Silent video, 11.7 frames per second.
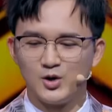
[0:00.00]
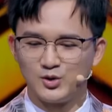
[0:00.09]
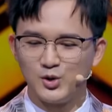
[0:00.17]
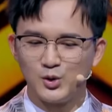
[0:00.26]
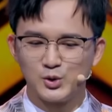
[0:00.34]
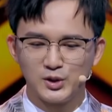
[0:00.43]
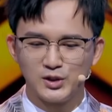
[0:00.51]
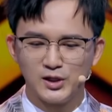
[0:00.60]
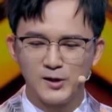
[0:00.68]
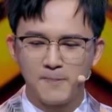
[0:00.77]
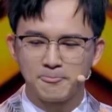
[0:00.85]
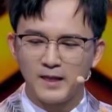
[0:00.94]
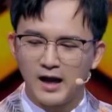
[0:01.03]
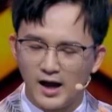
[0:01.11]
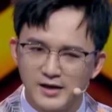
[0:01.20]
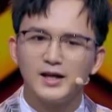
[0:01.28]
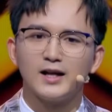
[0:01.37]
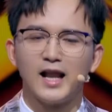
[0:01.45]
所以我觉得很
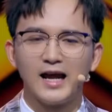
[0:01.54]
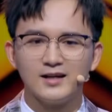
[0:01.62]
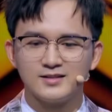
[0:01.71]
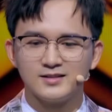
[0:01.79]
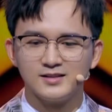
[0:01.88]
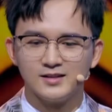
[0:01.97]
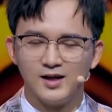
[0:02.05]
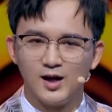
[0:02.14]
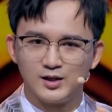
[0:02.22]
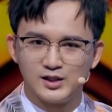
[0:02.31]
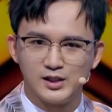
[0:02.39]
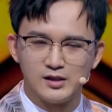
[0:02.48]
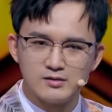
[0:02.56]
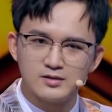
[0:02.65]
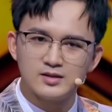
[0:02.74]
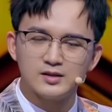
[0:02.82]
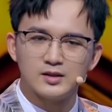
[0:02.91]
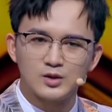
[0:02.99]
想来一次琴
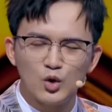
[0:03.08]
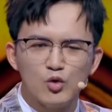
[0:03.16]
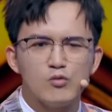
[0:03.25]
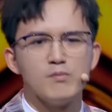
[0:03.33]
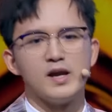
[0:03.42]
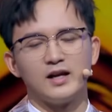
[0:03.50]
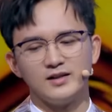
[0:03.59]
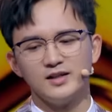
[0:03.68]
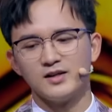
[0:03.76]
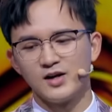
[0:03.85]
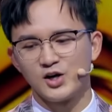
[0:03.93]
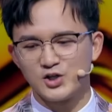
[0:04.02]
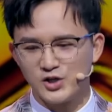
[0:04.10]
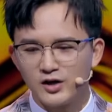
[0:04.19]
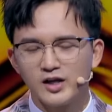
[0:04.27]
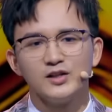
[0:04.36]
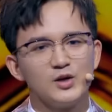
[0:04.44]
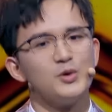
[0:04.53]
瑟共鸣的声
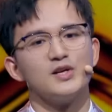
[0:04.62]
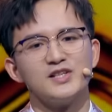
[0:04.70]
音的乐